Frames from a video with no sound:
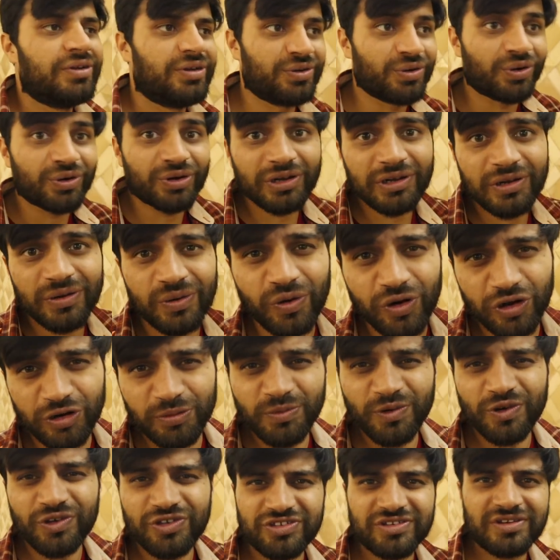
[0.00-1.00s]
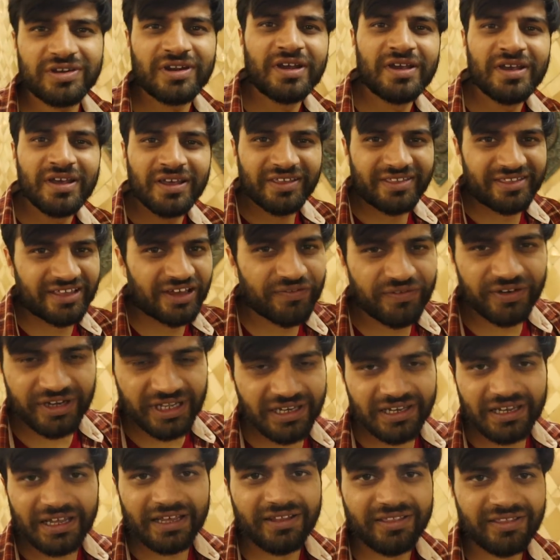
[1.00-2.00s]
टोटल ऑलमोस्ट
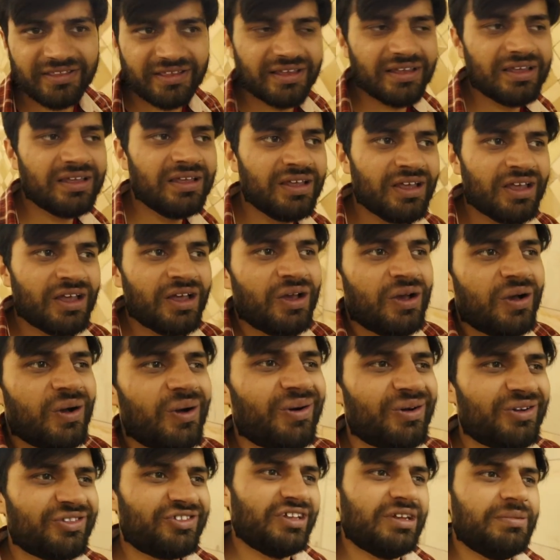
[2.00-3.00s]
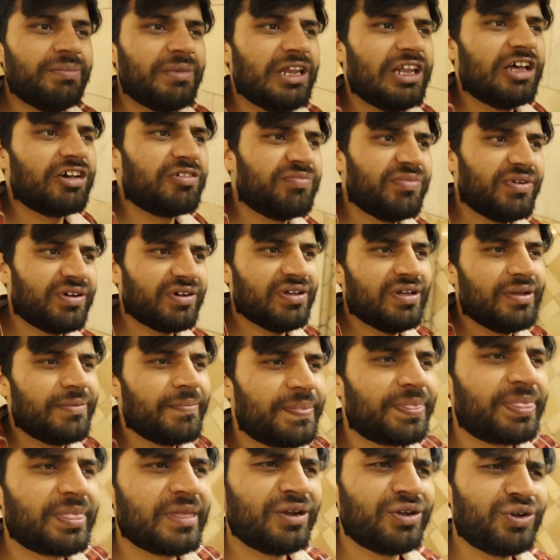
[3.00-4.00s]
सेवनटीन लाइन्स हैं और जिनमें लगभग
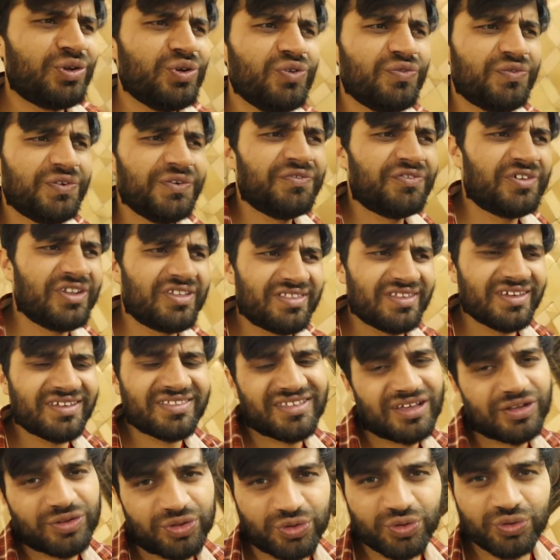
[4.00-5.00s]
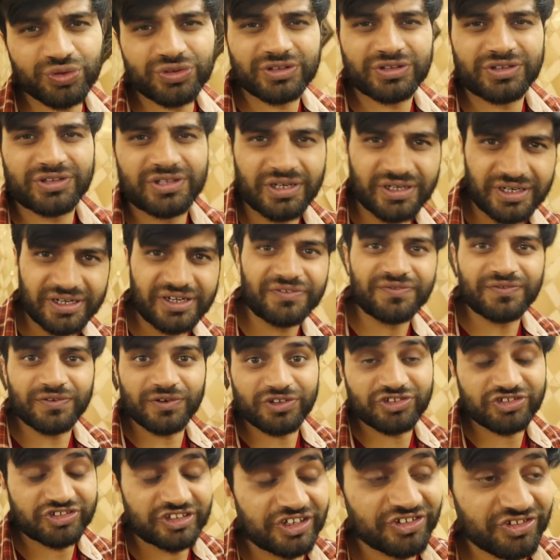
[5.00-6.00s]
256 या
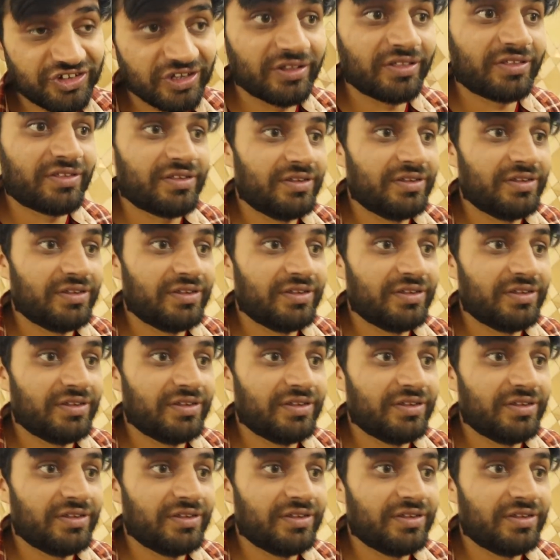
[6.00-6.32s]
234 स्टेशन